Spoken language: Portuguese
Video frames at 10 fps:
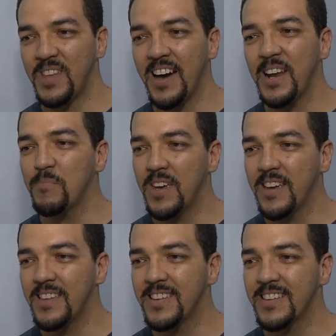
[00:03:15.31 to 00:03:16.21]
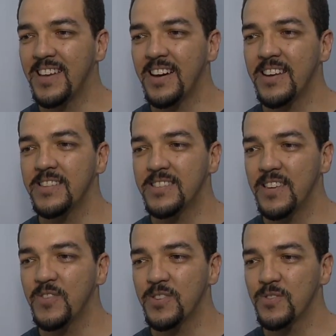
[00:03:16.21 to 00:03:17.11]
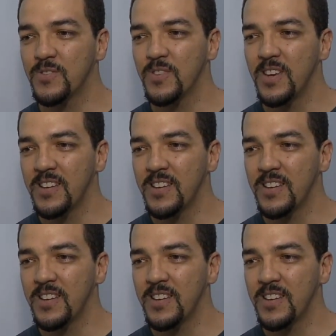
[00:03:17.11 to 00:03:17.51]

da área médica, da área de serviços